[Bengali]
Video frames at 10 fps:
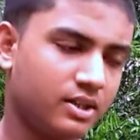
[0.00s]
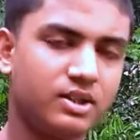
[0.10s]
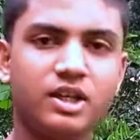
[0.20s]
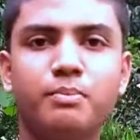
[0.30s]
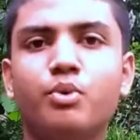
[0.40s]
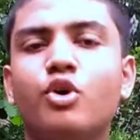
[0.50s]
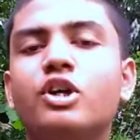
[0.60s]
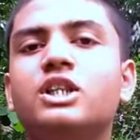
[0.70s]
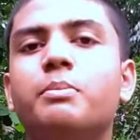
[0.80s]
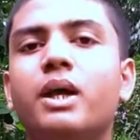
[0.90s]
থ্রি প্রো
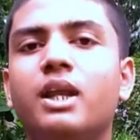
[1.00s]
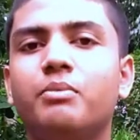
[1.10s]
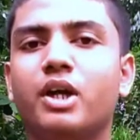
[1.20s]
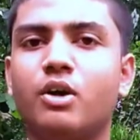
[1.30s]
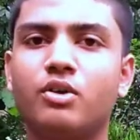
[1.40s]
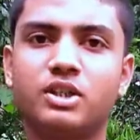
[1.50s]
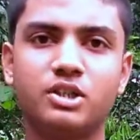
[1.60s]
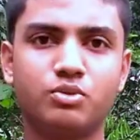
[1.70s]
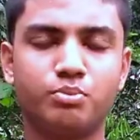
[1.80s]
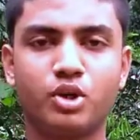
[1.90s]
নিতে পারলাম না কারণ
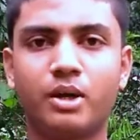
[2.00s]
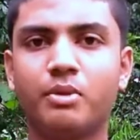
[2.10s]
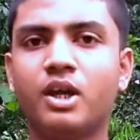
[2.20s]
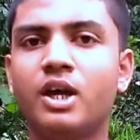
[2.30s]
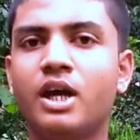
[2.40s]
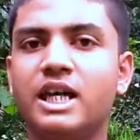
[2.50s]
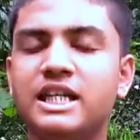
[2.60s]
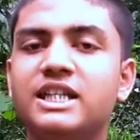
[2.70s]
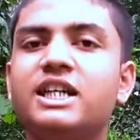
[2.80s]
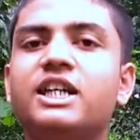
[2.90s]
এটা সম্পর্কে আমি
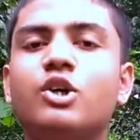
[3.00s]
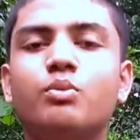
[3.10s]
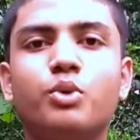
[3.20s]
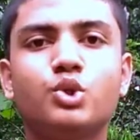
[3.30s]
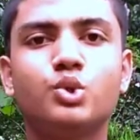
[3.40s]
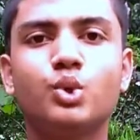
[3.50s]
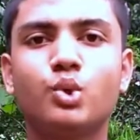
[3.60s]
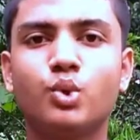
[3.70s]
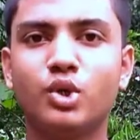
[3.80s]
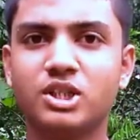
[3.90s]
ইন্টারনেটে এখন পর্যন্ত
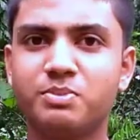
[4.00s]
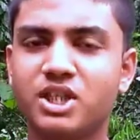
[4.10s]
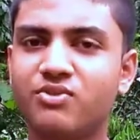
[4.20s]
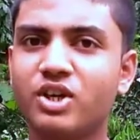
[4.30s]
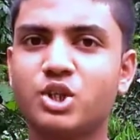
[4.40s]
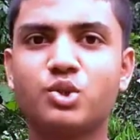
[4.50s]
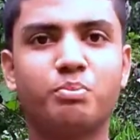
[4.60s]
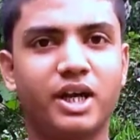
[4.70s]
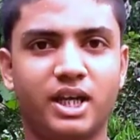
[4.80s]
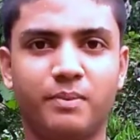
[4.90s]
কোনো স্পেসিফিকেশন
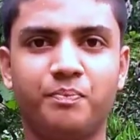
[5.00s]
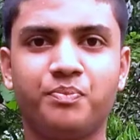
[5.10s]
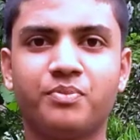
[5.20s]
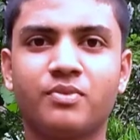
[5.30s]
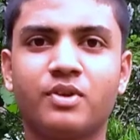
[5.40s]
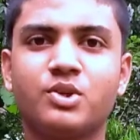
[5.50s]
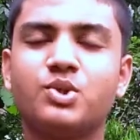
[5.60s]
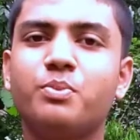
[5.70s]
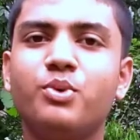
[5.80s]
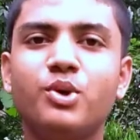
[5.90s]
পাইনি
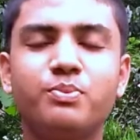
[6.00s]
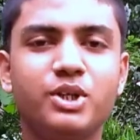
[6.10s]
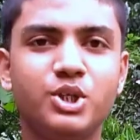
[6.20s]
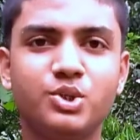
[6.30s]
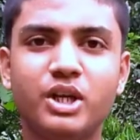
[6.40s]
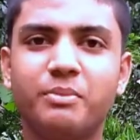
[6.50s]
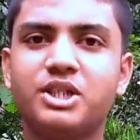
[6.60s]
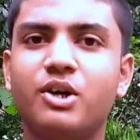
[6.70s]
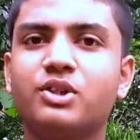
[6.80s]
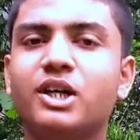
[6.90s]
সো পুরো ভিডিও জুড়ে আমি
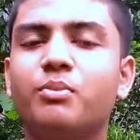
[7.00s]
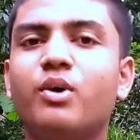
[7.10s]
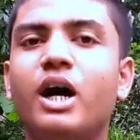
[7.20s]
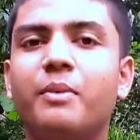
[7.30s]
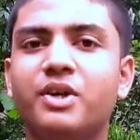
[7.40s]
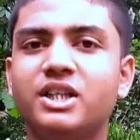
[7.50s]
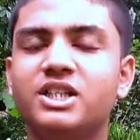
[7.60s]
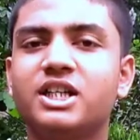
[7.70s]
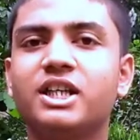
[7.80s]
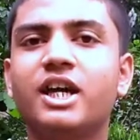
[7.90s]
সাউন্ড থাকবো
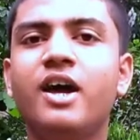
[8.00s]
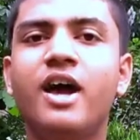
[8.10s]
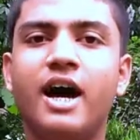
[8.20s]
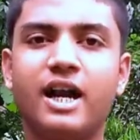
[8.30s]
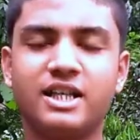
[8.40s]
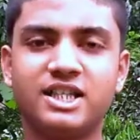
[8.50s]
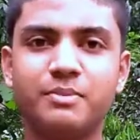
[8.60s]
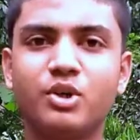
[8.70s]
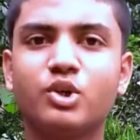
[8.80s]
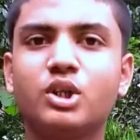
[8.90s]
আপনাদের সাথে আর আজকে
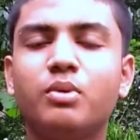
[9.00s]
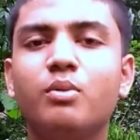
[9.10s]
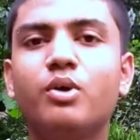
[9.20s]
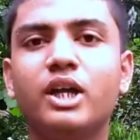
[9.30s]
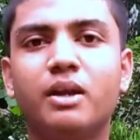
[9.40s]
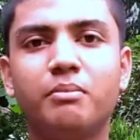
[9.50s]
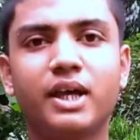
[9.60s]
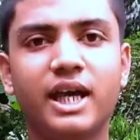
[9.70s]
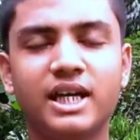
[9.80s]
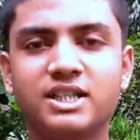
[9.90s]
আমরা কথা বলবো
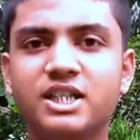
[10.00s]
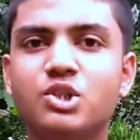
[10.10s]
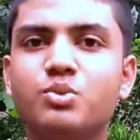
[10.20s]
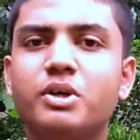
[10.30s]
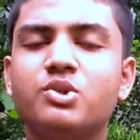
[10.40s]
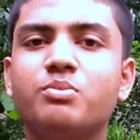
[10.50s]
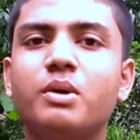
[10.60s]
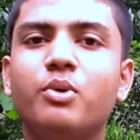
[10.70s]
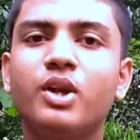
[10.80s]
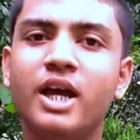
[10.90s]
রিয়েলমি এক্স থ্রি সুপার জুম
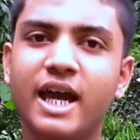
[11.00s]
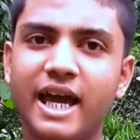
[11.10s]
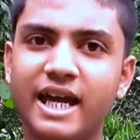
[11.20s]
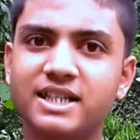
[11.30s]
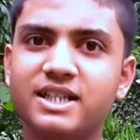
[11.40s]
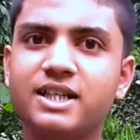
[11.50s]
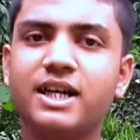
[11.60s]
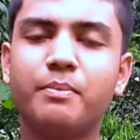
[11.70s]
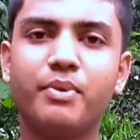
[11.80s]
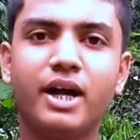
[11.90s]
এবং এক্স থ্রি
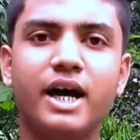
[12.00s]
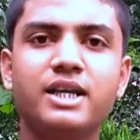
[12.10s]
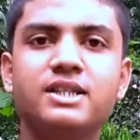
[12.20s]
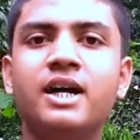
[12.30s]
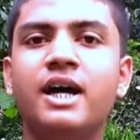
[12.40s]
এর প্রাইস